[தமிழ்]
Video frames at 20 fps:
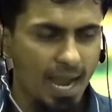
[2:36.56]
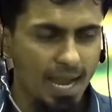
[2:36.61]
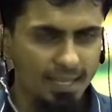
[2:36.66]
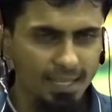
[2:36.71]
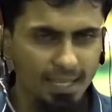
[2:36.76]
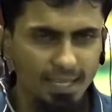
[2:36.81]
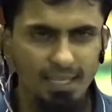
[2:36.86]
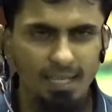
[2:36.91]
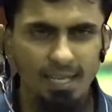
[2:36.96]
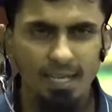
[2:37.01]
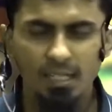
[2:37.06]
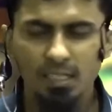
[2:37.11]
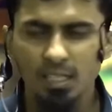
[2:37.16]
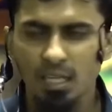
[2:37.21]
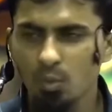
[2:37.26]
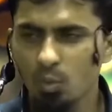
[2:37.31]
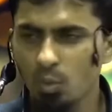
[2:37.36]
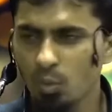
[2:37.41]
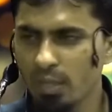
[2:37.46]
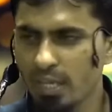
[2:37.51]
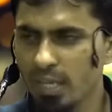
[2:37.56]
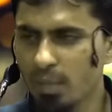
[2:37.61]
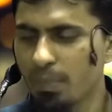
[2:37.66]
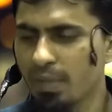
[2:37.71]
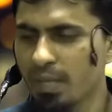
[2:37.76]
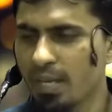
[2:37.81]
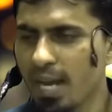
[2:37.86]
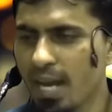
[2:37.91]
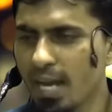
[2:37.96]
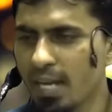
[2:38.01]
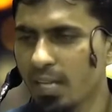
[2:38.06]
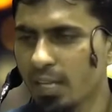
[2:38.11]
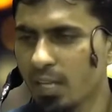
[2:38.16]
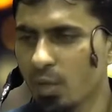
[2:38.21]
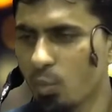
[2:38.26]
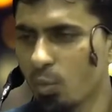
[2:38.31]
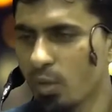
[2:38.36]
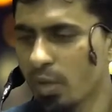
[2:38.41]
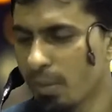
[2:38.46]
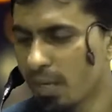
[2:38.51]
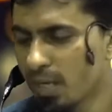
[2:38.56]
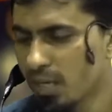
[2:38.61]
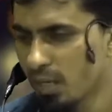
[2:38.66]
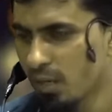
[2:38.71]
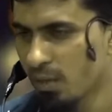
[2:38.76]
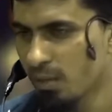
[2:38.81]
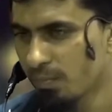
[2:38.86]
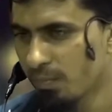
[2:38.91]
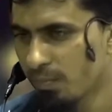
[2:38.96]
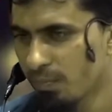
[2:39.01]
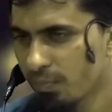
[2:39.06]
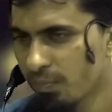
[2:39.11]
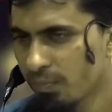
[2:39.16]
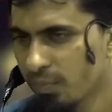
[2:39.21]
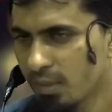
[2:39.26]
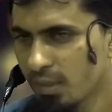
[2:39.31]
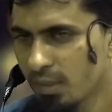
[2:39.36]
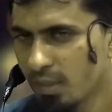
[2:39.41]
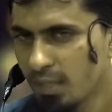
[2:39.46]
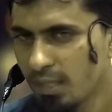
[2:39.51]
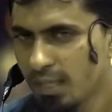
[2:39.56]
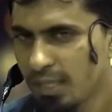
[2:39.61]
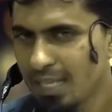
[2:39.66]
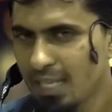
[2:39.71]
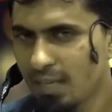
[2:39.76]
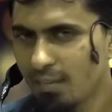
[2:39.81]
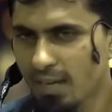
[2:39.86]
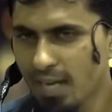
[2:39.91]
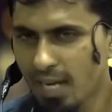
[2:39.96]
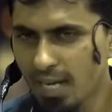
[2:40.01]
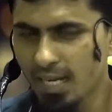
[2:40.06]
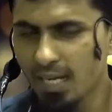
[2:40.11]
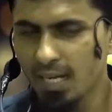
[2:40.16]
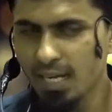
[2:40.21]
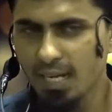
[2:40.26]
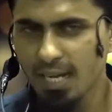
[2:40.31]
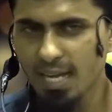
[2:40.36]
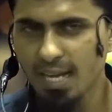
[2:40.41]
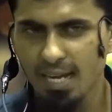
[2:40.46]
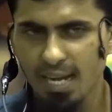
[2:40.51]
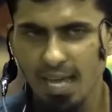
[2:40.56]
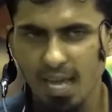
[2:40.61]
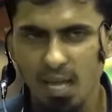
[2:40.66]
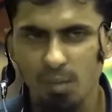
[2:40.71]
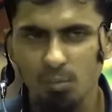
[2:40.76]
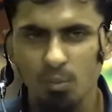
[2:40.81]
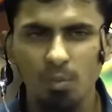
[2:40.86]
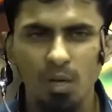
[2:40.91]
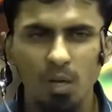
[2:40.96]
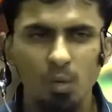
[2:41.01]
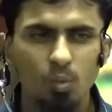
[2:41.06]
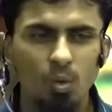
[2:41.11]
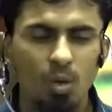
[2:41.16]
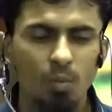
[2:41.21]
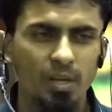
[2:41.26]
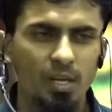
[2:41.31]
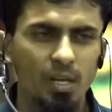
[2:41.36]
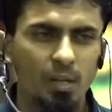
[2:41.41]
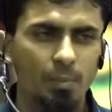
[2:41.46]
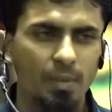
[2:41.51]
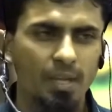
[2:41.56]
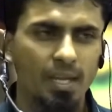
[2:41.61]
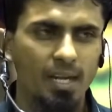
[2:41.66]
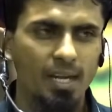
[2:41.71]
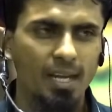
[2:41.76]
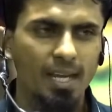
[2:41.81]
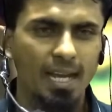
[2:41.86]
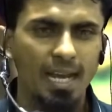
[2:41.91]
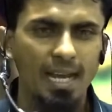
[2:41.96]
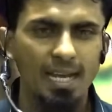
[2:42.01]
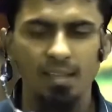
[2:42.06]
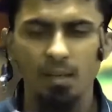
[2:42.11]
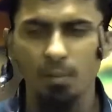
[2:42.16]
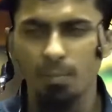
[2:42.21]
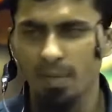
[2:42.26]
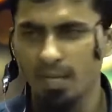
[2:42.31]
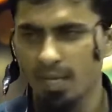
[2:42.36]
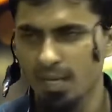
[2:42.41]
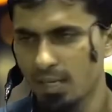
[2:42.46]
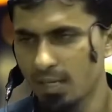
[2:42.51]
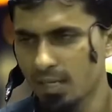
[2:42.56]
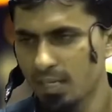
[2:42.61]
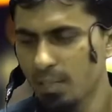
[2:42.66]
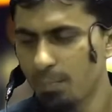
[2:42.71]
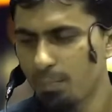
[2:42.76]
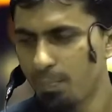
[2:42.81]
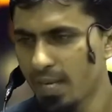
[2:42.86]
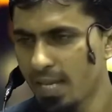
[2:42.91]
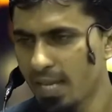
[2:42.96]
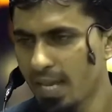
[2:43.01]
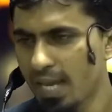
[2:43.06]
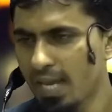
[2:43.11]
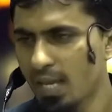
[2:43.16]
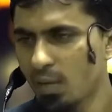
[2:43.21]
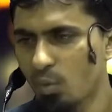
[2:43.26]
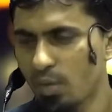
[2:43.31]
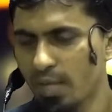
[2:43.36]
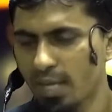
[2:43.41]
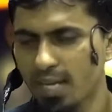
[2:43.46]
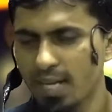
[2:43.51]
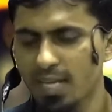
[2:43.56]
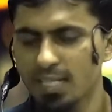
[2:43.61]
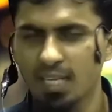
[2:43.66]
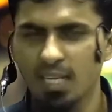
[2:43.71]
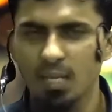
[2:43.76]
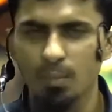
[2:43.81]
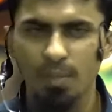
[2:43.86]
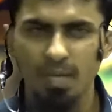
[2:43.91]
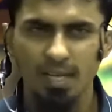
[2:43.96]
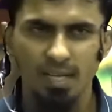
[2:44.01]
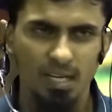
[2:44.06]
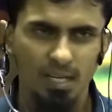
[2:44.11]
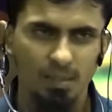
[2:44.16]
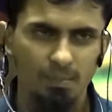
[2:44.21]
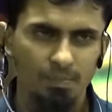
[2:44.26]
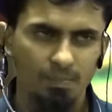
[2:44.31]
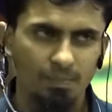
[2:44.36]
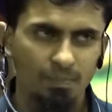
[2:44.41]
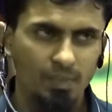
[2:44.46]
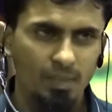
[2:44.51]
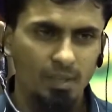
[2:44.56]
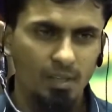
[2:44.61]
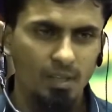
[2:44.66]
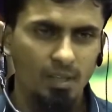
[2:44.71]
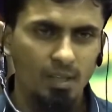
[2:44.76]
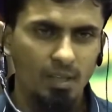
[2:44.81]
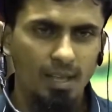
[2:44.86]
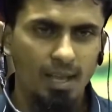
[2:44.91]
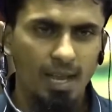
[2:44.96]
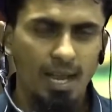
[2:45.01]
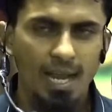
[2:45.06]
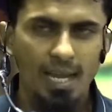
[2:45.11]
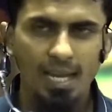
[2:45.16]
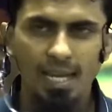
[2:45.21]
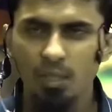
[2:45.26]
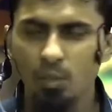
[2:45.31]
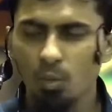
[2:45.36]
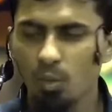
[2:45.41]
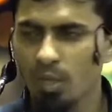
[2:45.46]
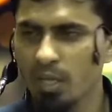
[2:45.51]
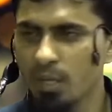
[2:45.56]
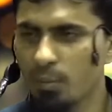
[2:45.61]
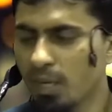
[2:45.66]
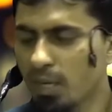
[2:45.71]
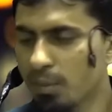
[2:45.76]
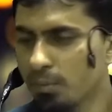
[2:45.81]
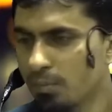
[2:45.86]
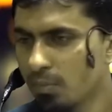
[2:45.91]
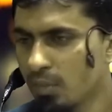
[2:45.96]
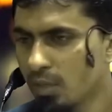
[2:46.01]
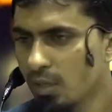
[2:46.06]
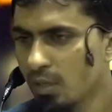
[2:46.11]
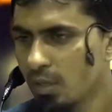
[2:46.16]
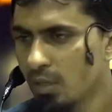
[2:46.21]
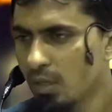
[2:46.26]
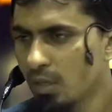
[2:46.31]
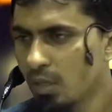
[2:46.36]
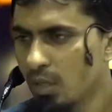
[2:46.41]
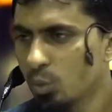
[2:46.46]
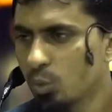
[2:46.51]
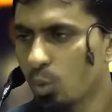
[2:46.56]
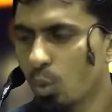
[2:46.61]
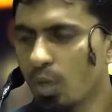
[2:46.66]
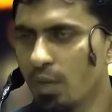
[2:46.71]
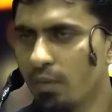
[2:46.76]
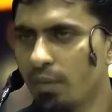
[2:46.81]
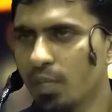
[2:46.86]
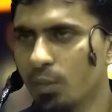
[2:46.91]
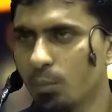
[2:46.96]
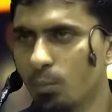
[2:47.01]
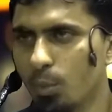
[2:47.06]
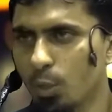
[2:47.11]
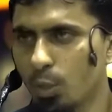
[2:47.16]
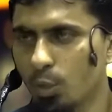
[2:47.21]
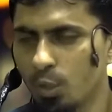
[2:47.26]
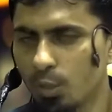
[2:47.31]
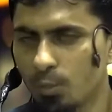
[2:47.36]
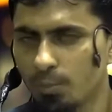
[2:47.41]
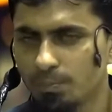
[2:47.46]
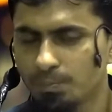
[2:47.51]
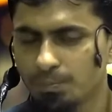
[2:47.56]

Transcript: அதை கேட்கக்கூடிய பின்னாடி இருக்கக்கூடிய மக்களும் இவர் அழுகின்றார் நாமும் அழுவோம் என்ற அழுது அழுதிருப்பார்கள் இப்படி அழக்கூடிய காட்சிகளை பார்க்கலாம் அல்லது ஒரு இமாம் தொழுவிக்கும் போது